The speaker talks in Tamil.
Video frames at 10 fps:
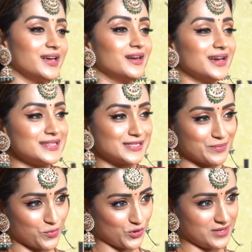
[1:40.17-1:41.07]
ஹைலைட்ஸ்
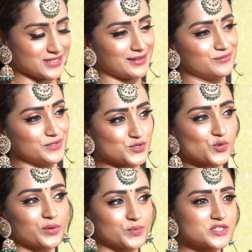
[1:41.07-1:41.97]
இன் பொன்னியன் செல்வன்
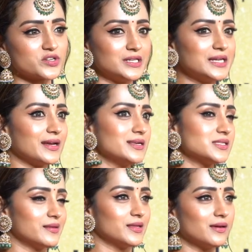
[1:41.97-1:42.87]
ஸோ இட் வாஸ் ரியலி
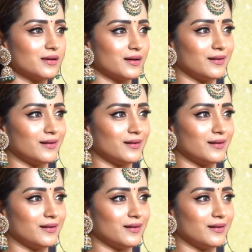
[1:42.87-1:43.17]
நைஸ் ஐ திங்க்